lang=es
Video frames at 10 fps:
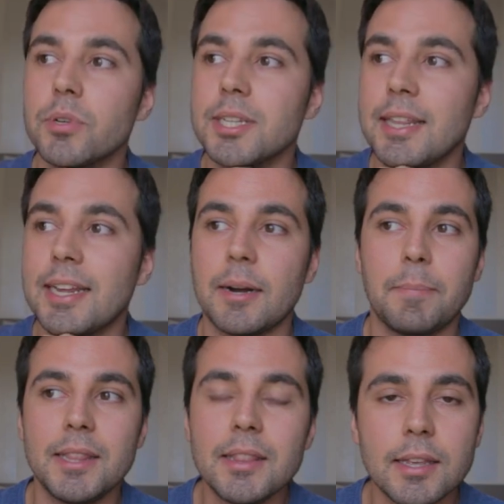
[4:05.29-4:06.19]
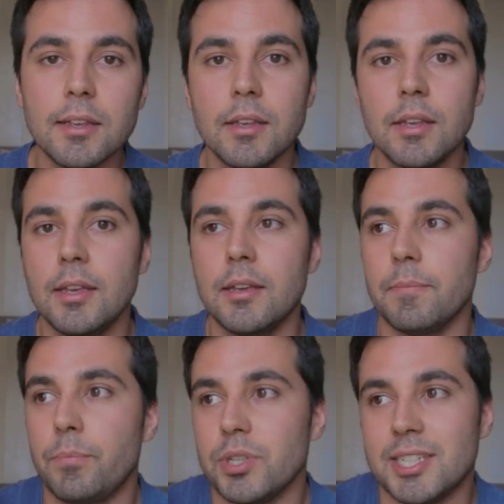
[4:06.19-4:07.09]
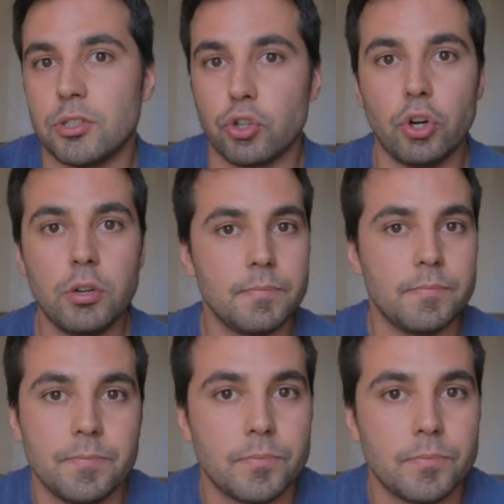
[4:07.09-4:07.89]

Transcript: Pues que de repente, pues echó